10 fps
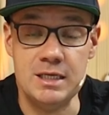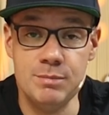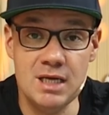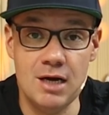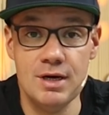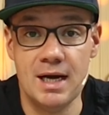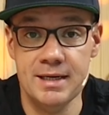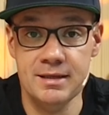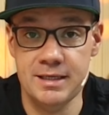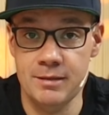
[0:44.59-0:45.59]
Ich bin auch
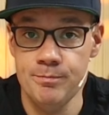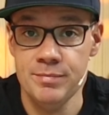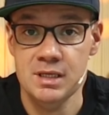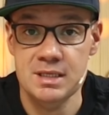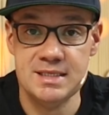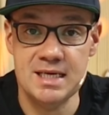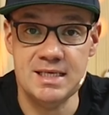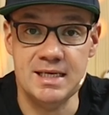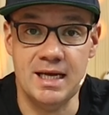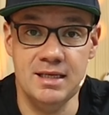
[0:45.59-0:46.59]
einer, der sehr,
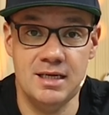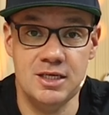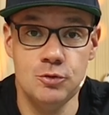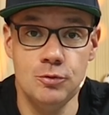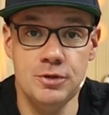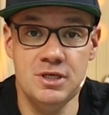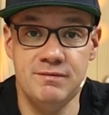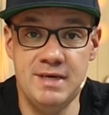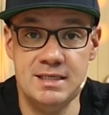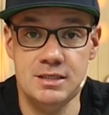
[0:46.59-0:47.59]
sehr gerne Natur
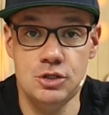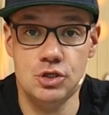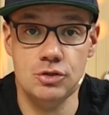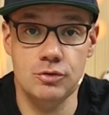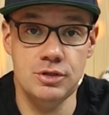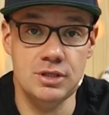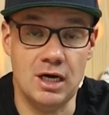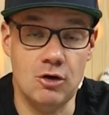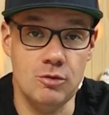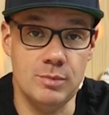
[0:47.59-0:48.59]
unterwegs ist und
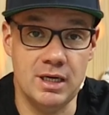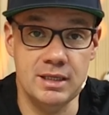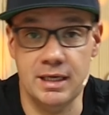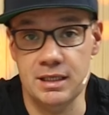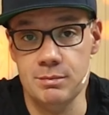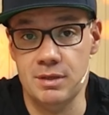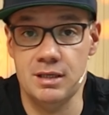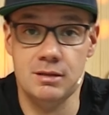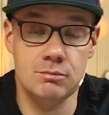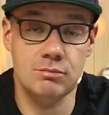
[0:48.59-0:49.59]
auch mal gerne
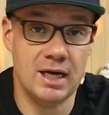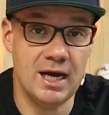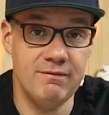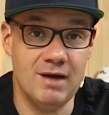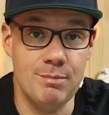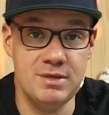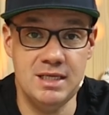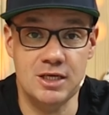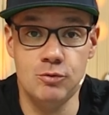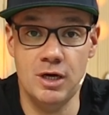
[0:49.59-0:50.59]
mal einfach ein
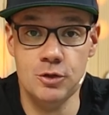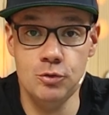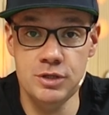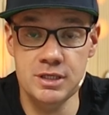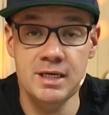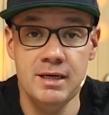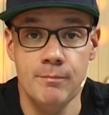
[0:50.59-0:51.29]
bisschen Natur erkundet,